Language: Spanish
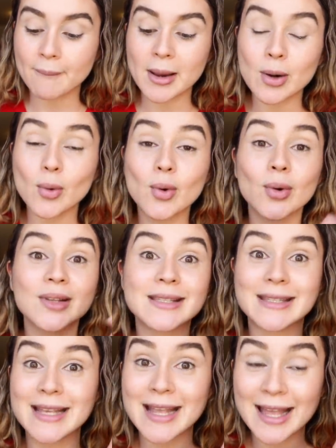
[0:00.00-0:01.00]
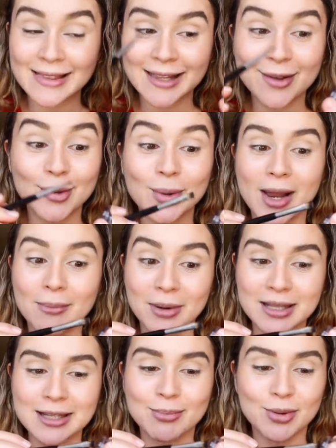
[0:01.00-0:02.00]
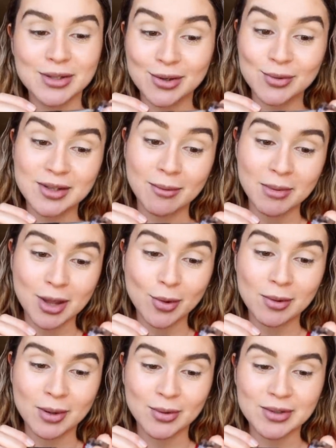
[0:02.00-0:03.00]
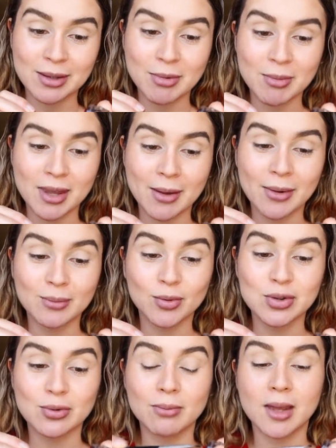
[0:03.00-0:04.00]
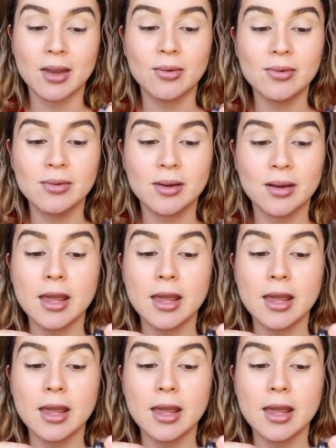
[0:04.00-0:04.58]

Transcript: pero sí entiendo que al principio sí nos da miedo al menos a mí me daban mucho miedo